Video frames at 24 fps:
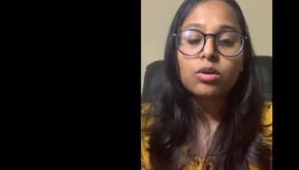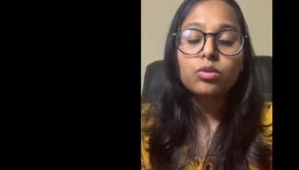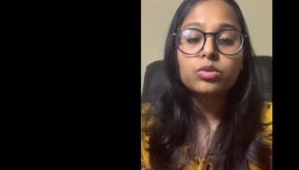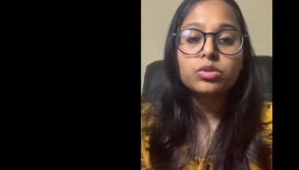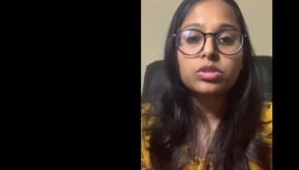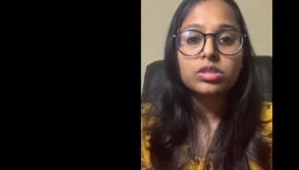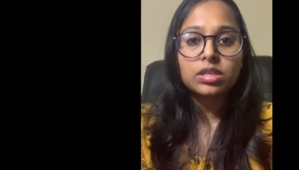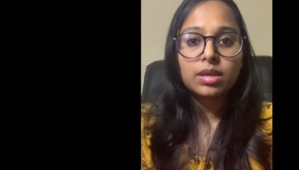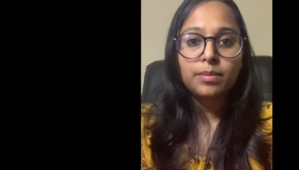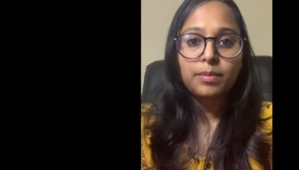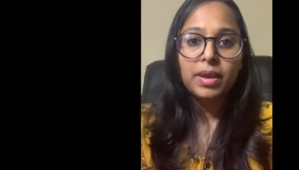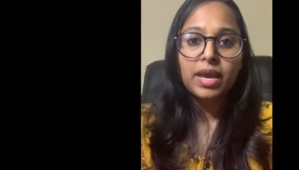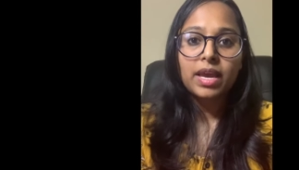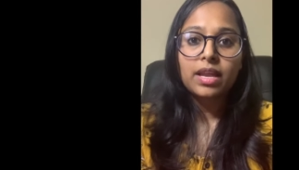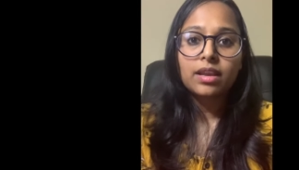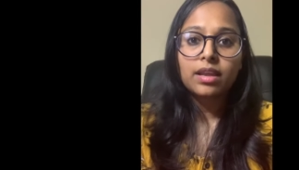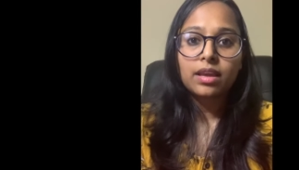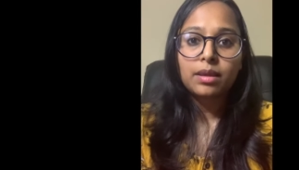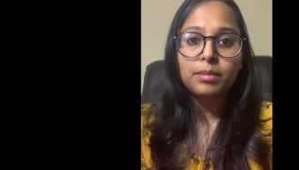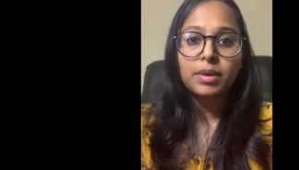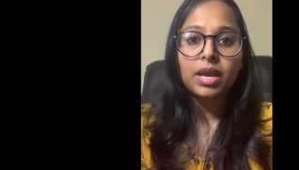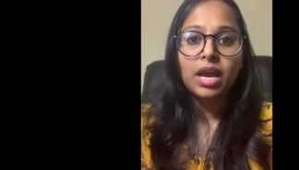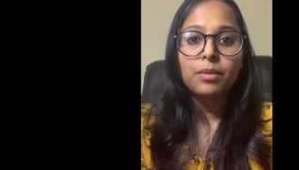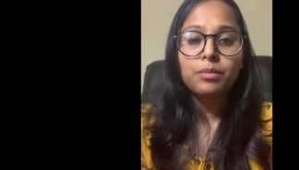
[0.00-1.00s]
उससे पहले
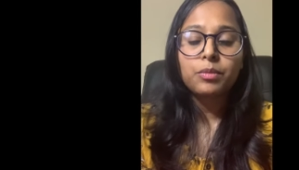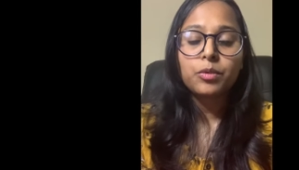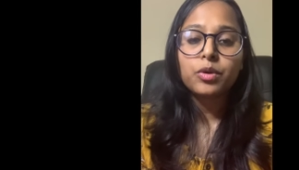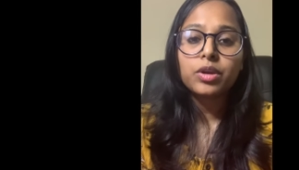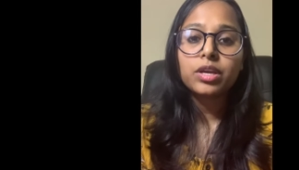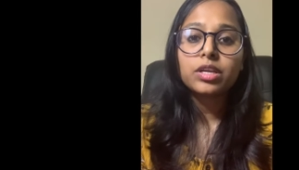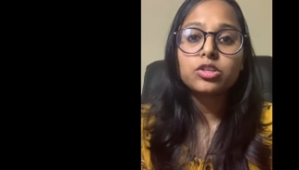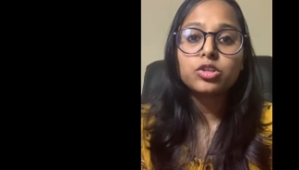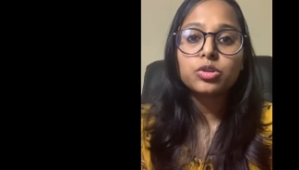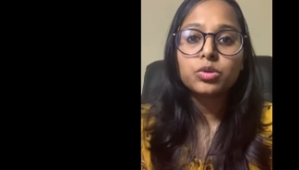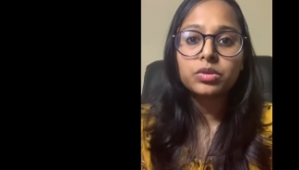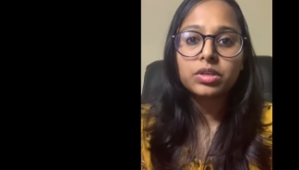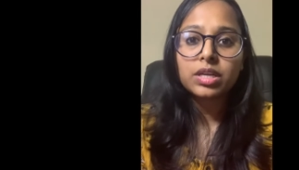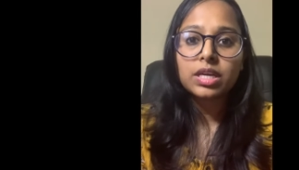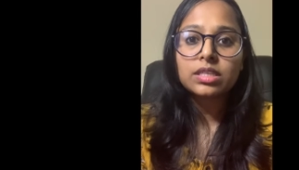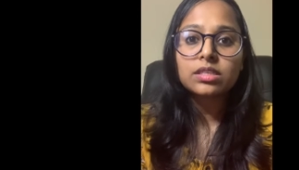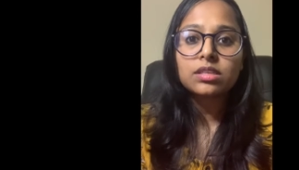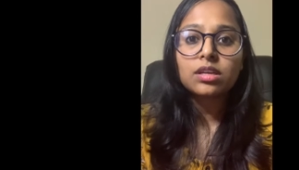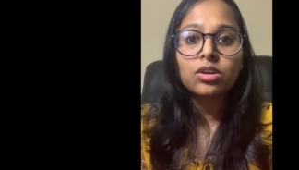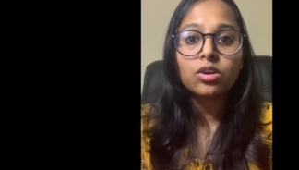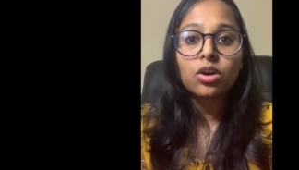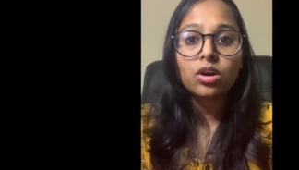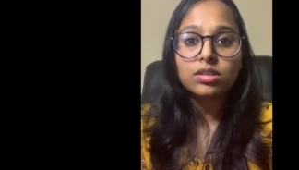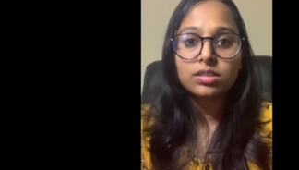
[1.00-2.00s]
मैं आपको एक छोटा
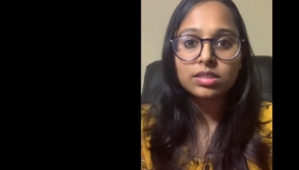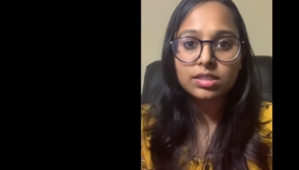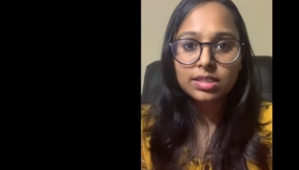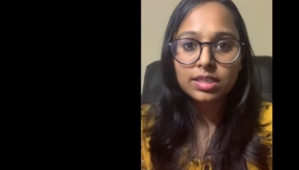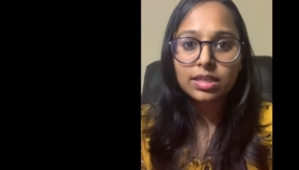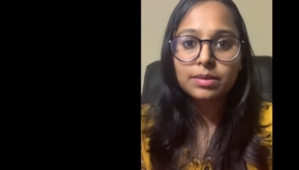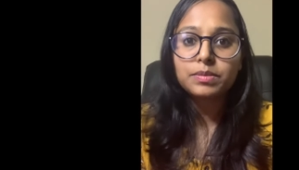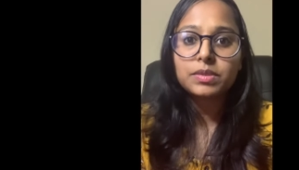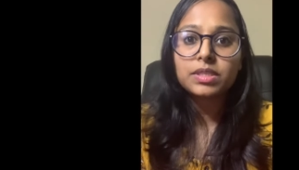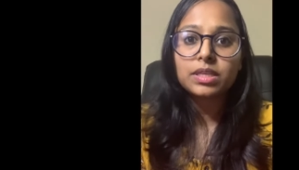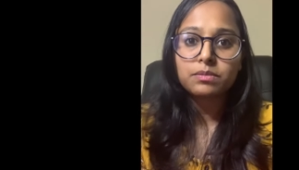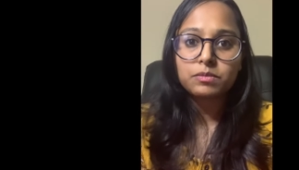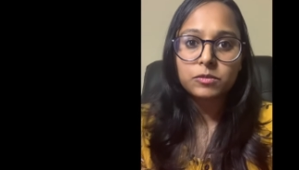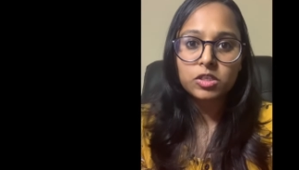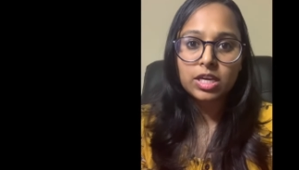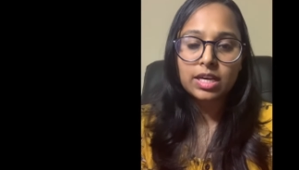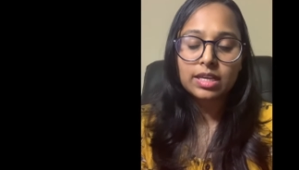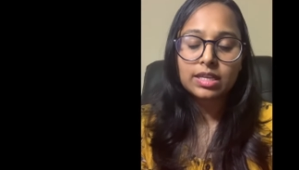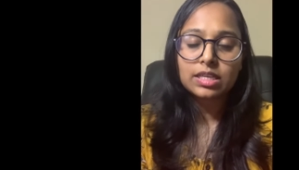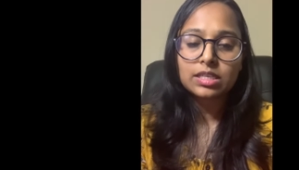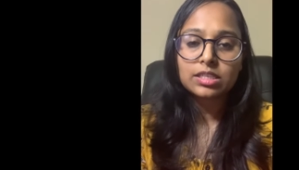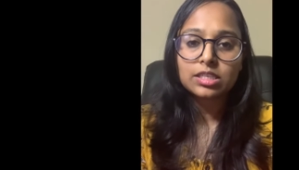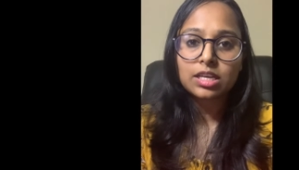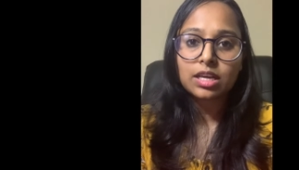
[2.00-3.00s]
सा कॉन्सेप्ट
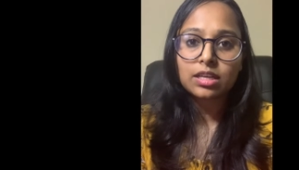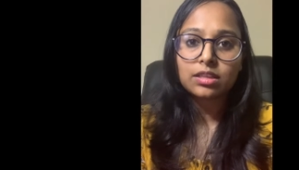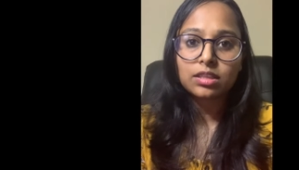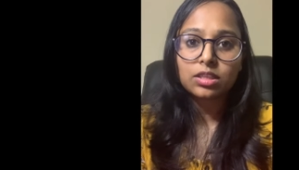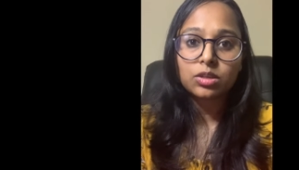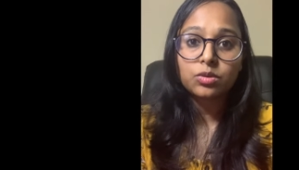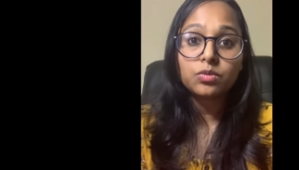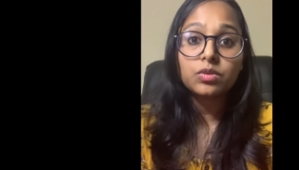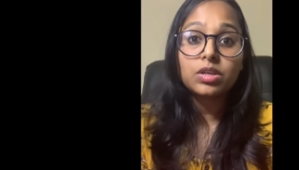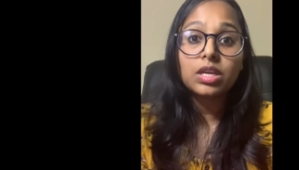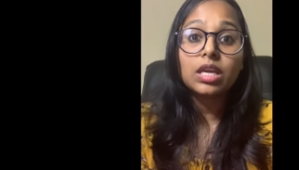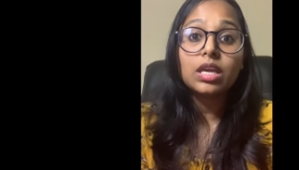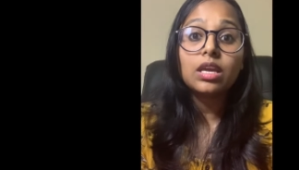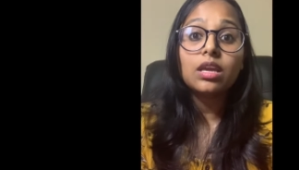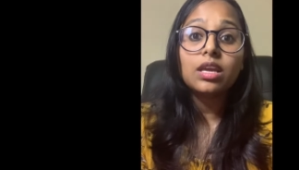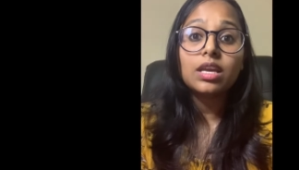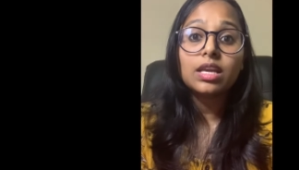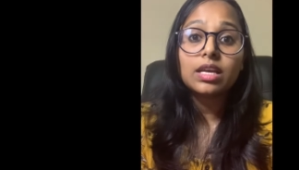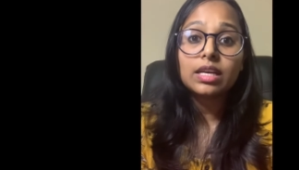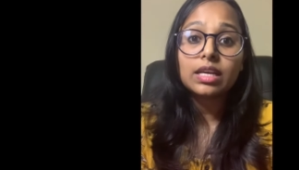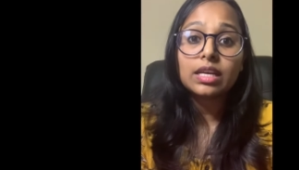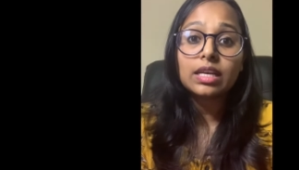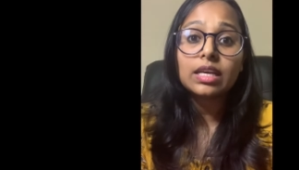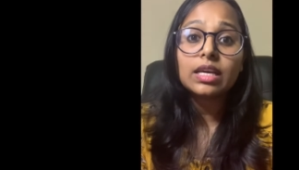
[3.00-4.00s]
समझाना चाहती हूँ कि
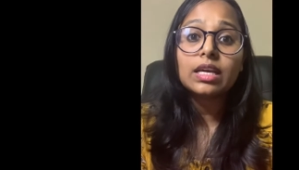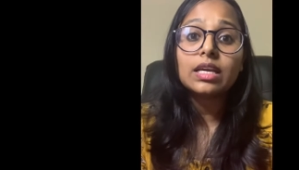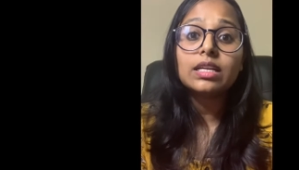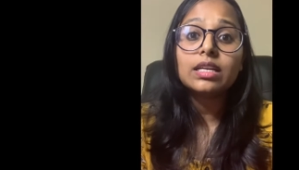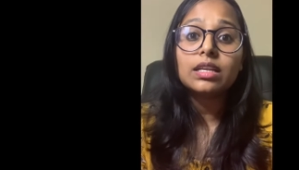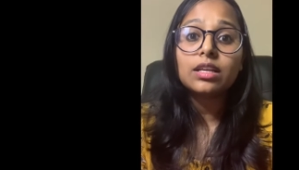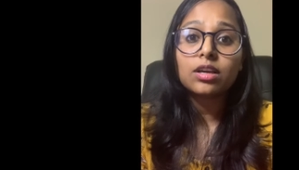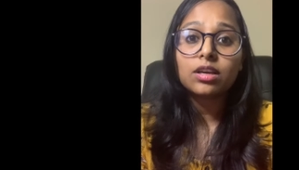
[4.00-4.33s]
इंडियन